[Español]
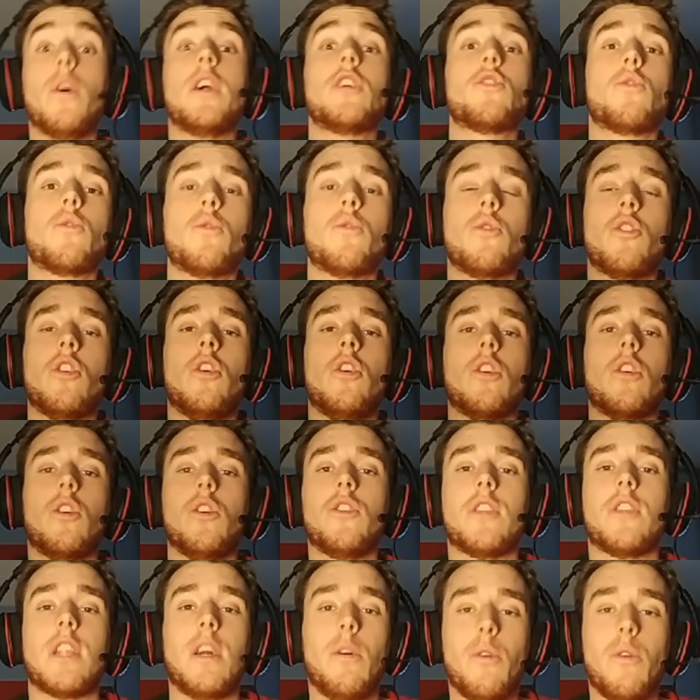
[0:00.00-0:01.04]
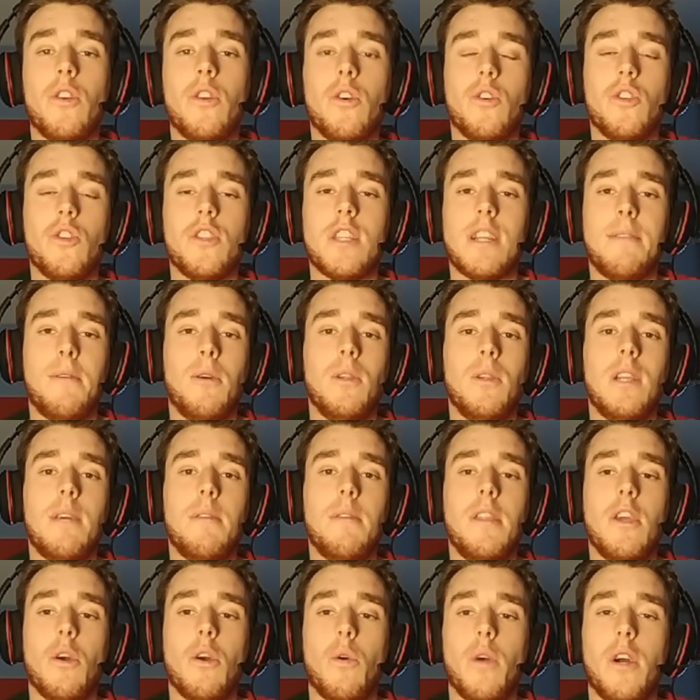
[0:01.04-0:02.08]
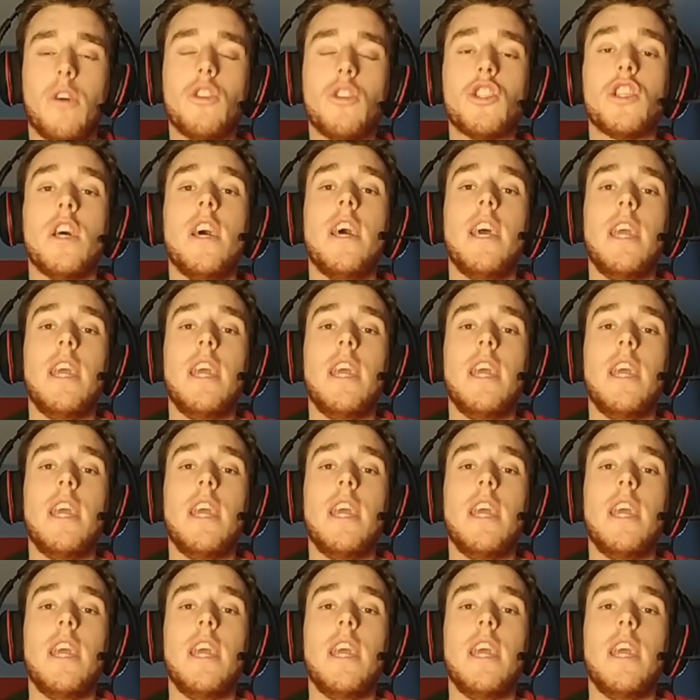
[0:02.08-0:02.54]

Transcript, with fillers: es un 1 contra 1 contra baúl de videojuegos